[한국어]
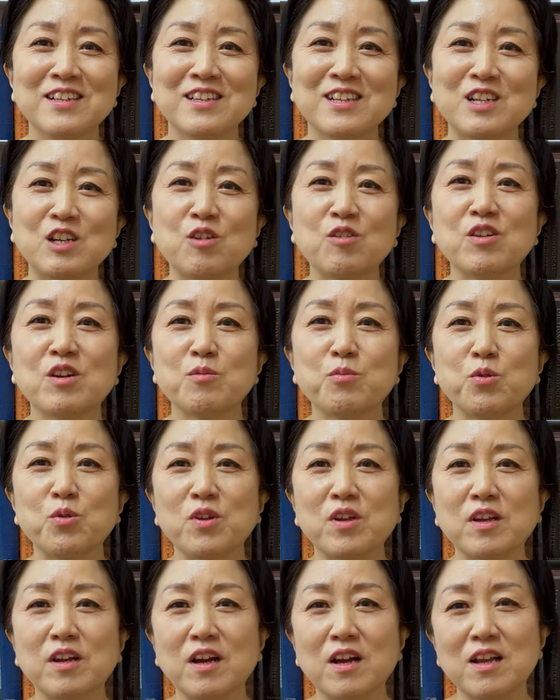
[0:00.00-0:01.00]
그러다
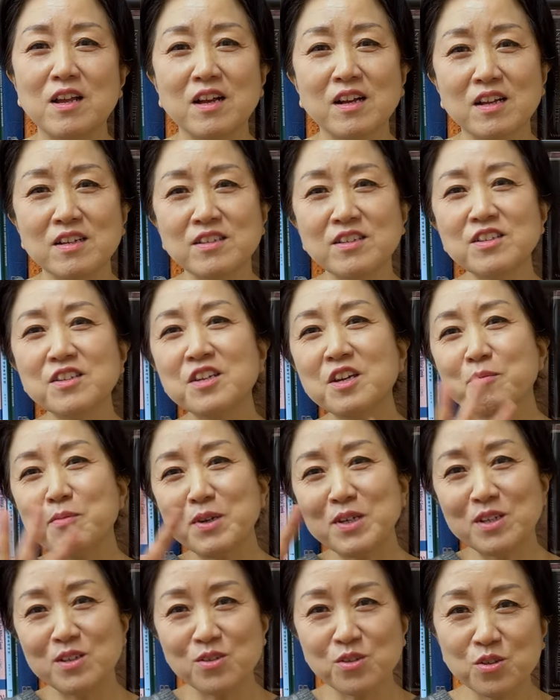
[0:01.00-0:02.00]
보니까 약간
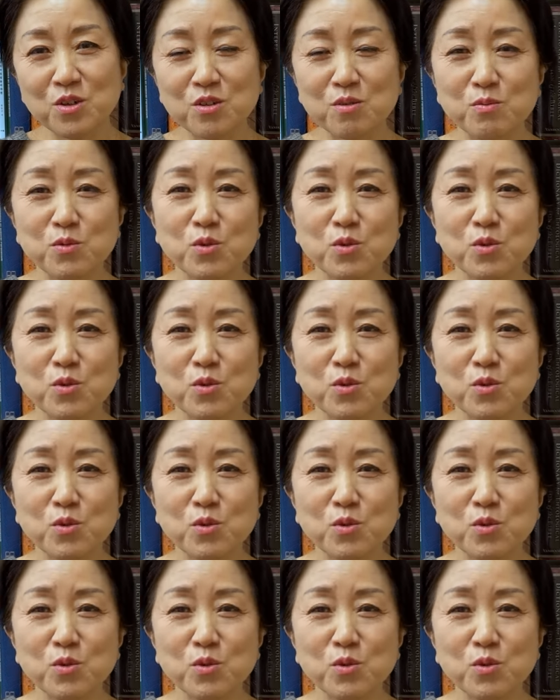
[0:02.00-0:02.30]
시계바퀴처럼